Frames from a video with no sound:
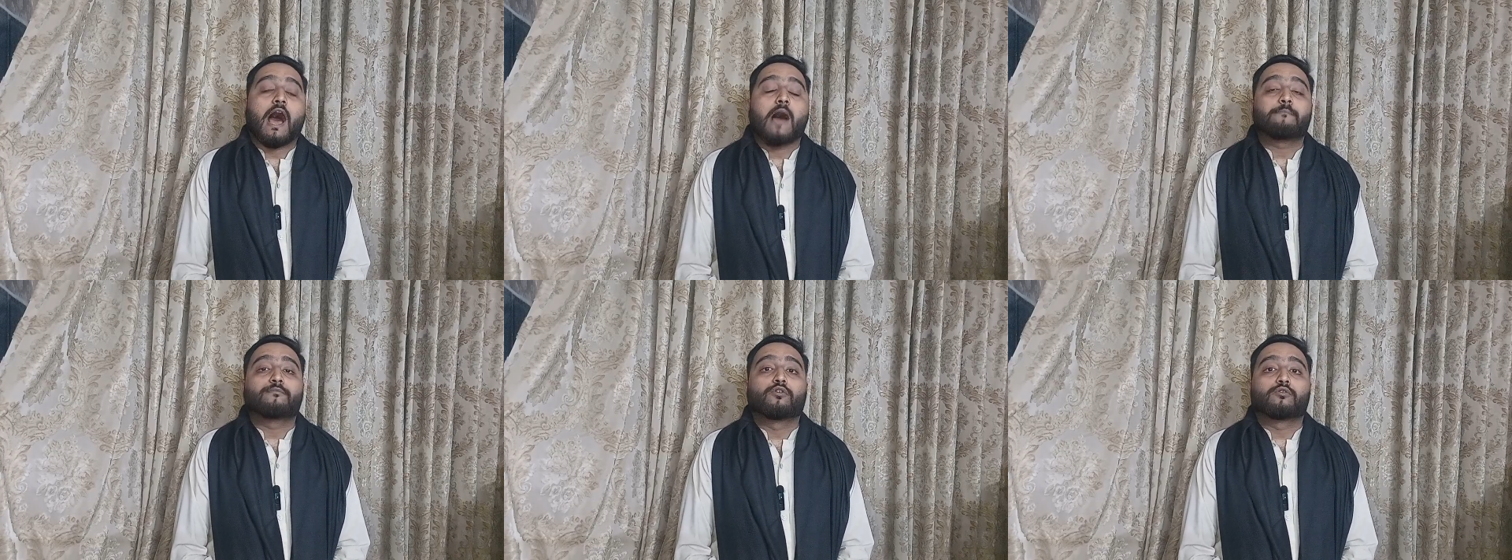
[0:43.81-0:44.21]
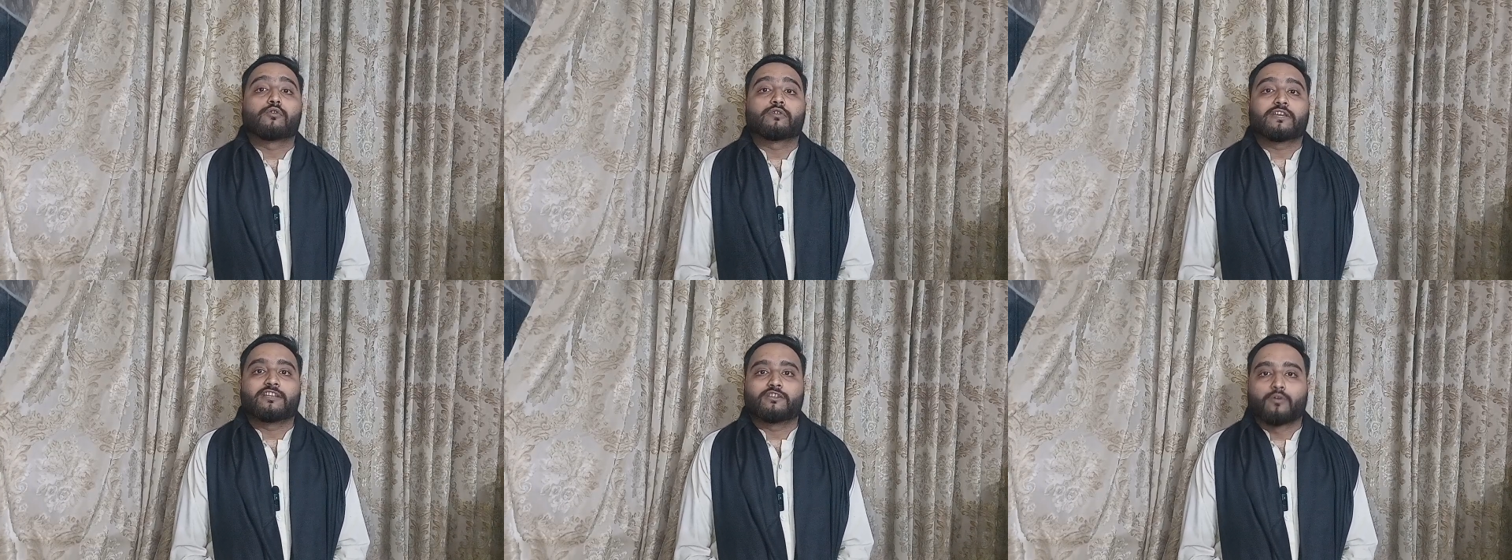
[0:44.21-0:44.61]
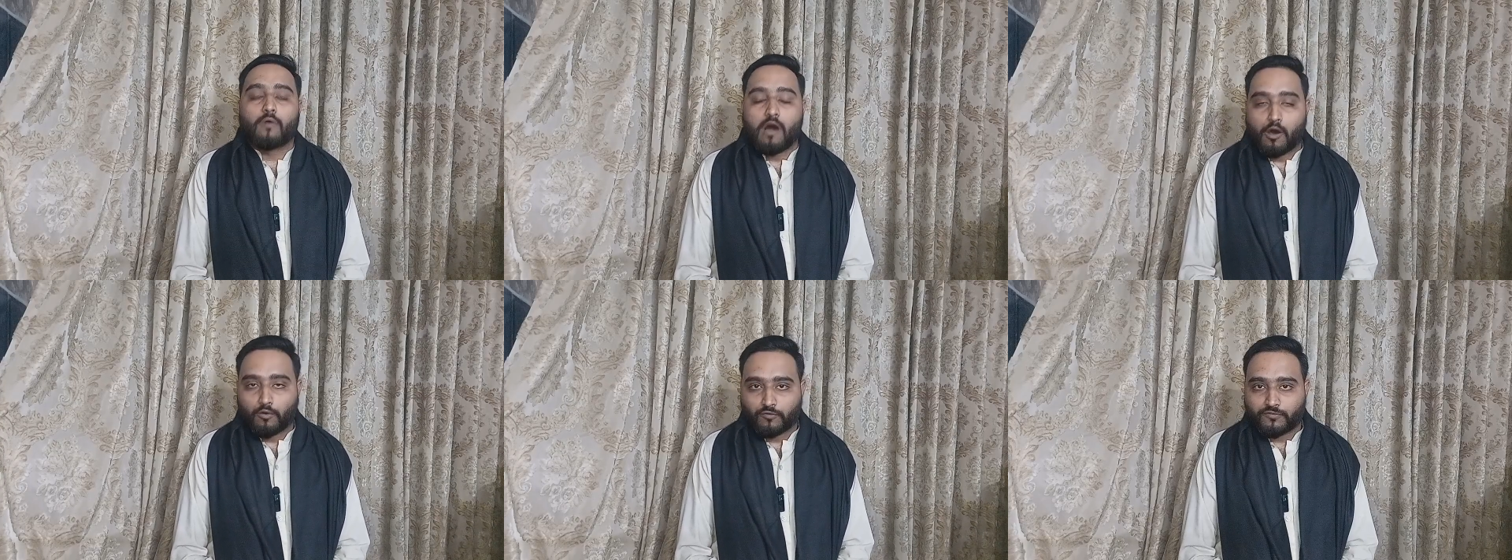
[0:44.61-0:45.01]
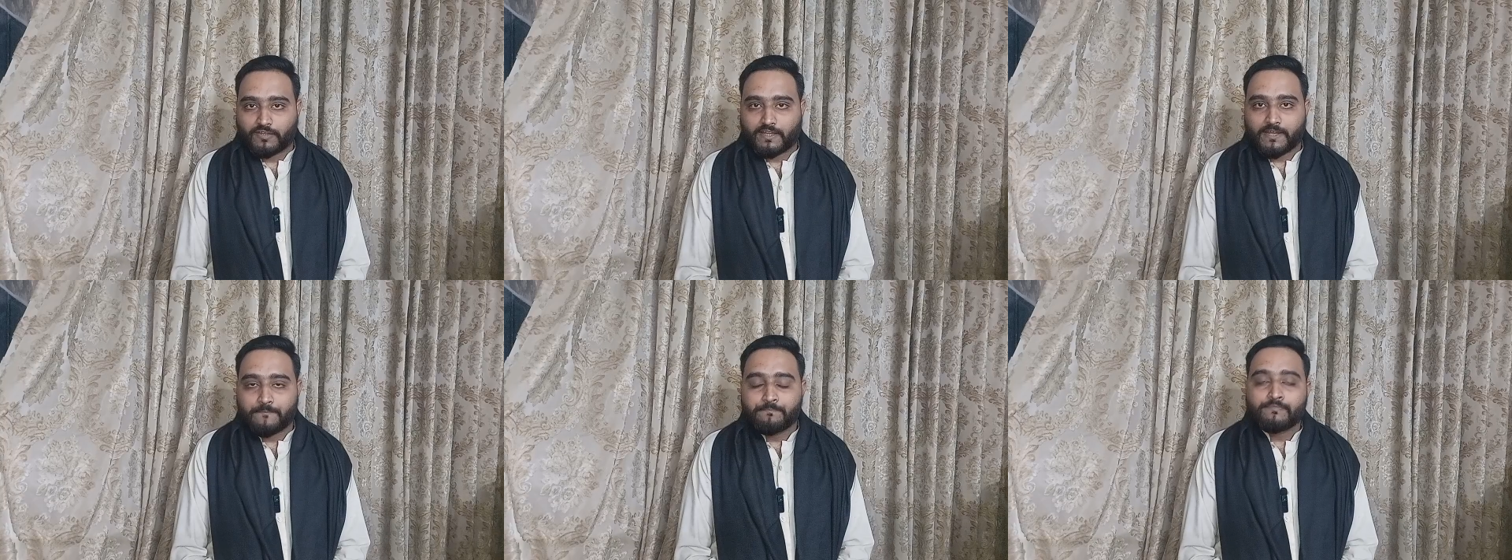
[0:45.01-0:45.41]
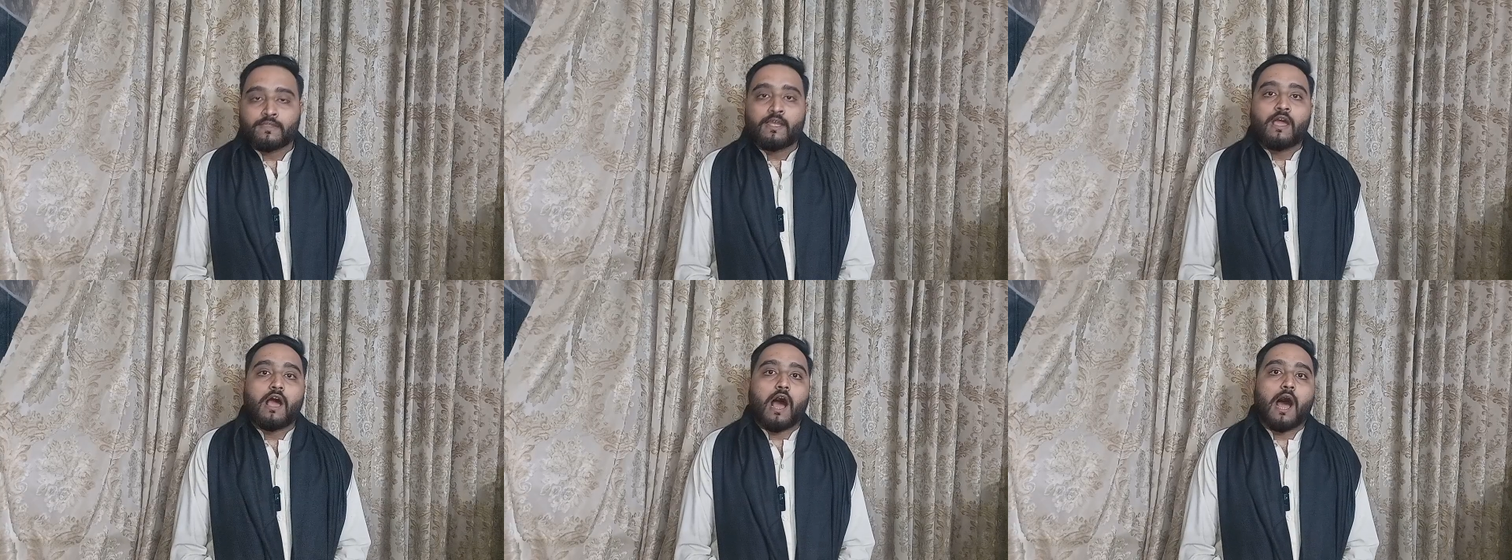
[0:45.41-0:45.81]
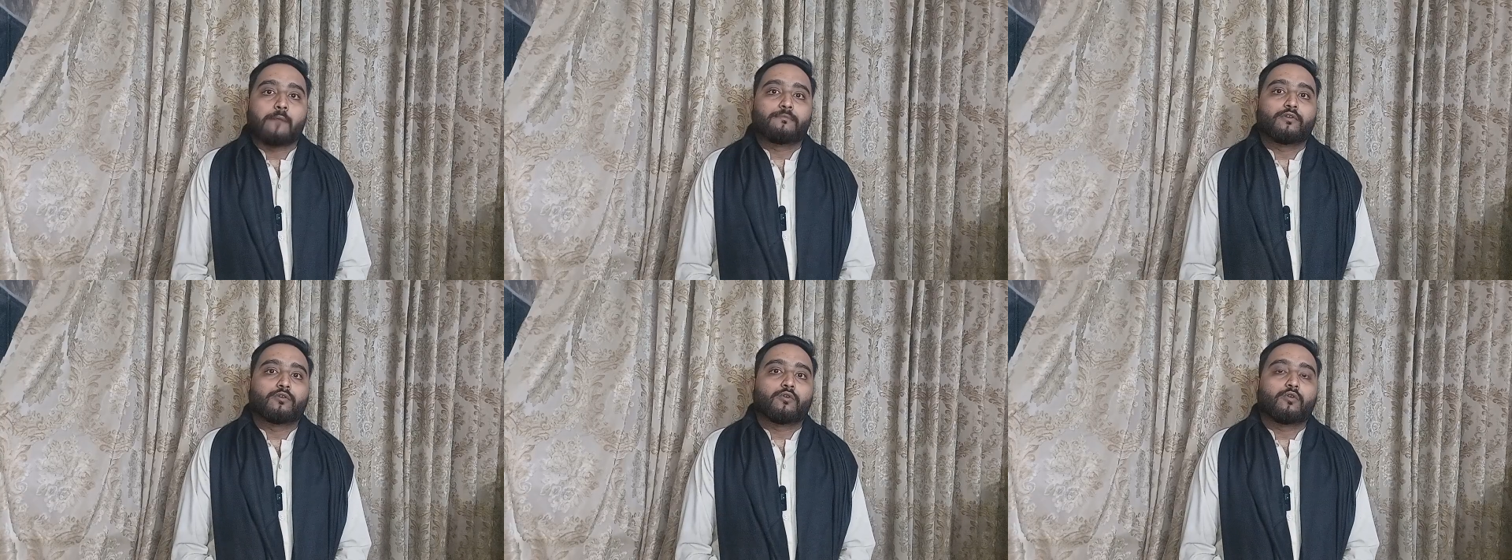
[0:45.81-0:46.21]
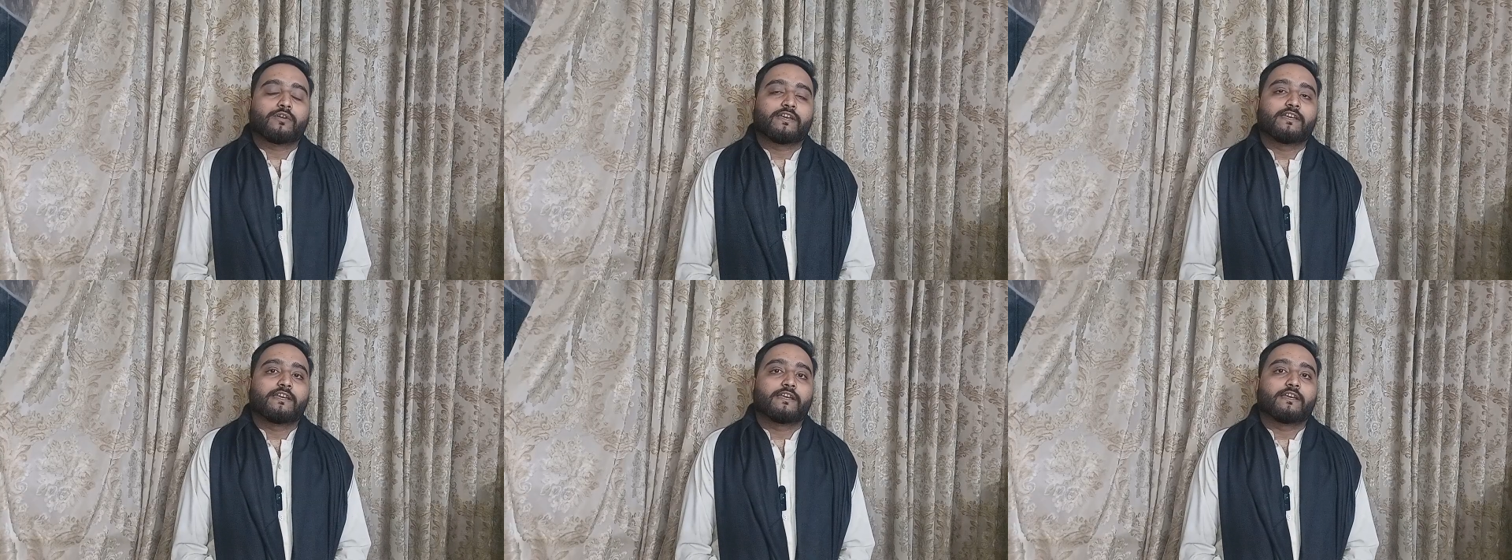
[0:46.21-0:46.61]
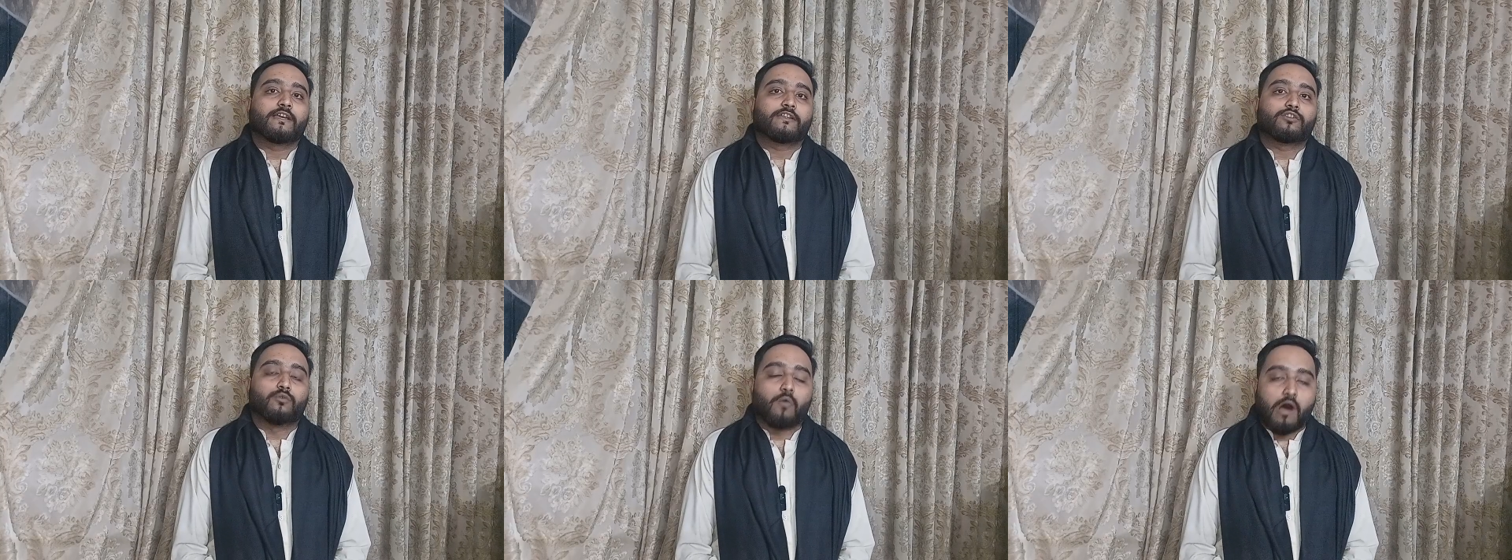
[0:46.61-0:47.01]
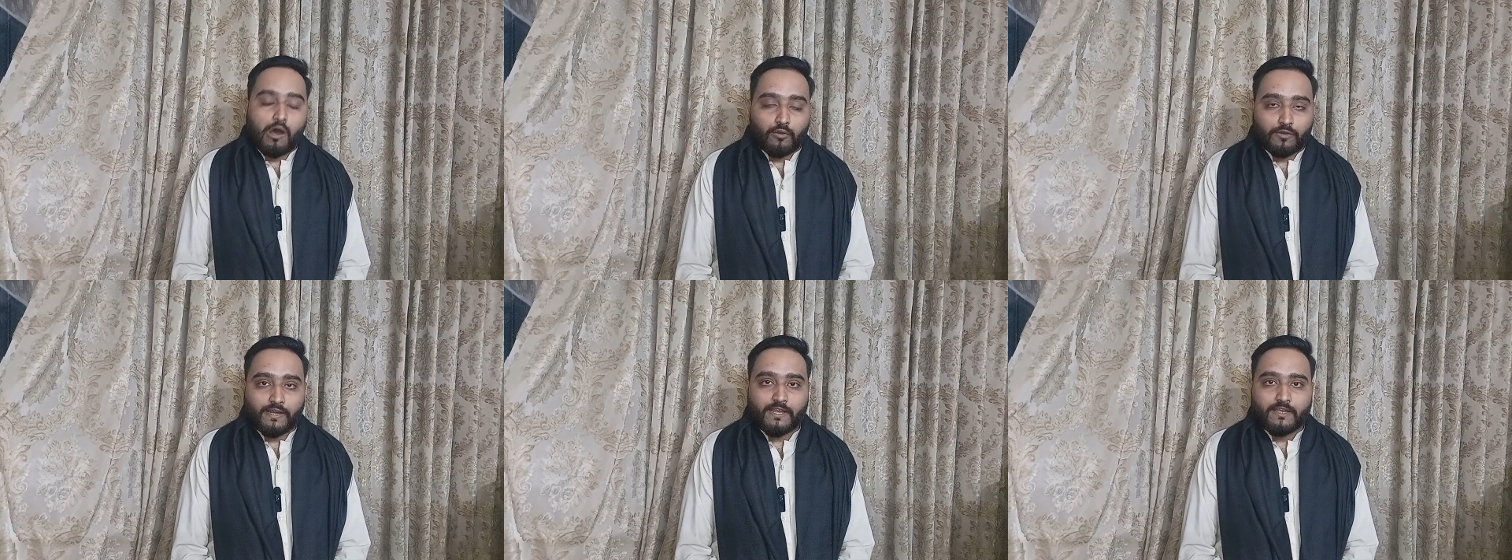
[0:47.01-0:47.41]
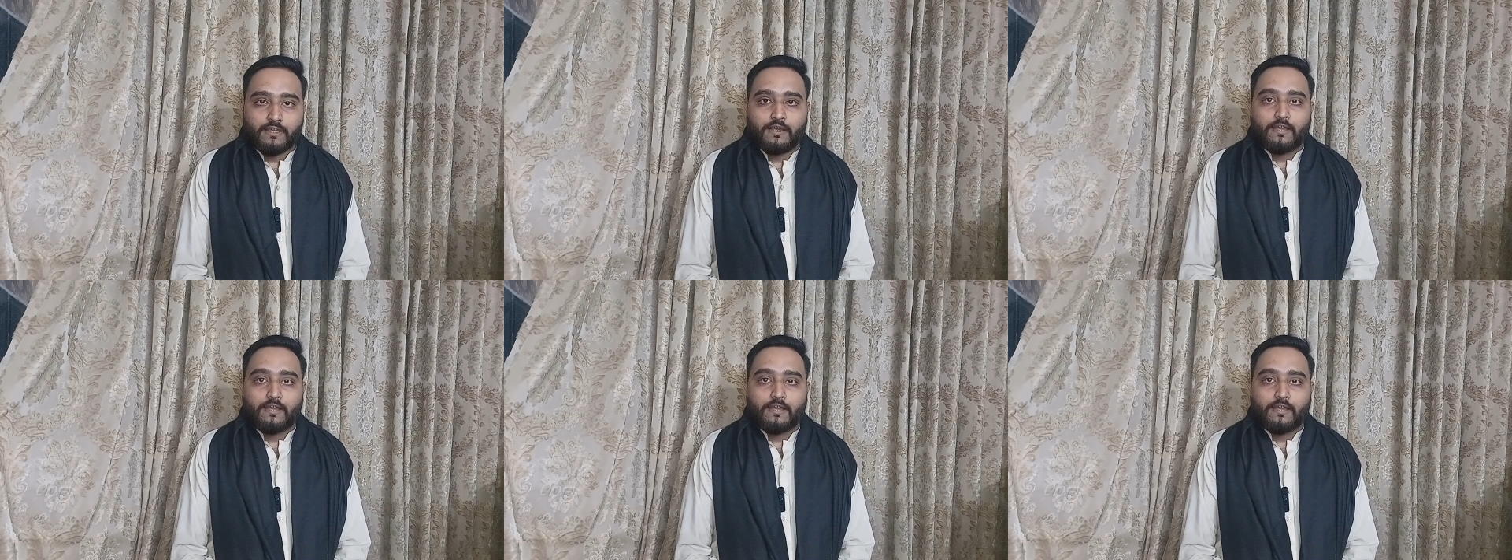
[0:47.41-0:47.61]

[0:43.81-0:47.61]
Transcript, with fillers: आप लोगों की दुआओं से आप लोगों की दुआओं ने